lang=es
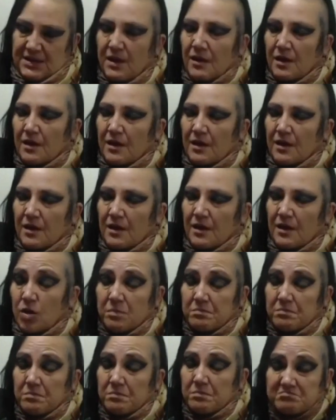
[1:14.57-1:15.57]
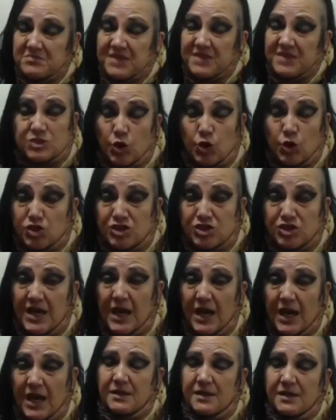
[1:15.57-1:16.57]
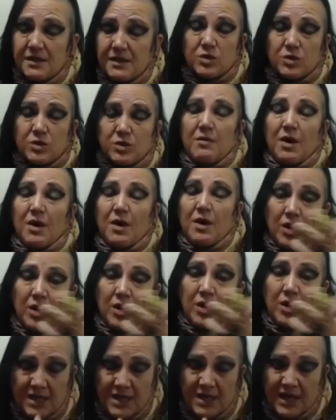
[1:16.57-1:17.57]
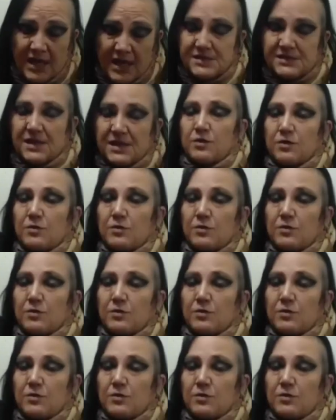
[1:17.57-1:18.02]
Yo desconocía y a última hora me llega esa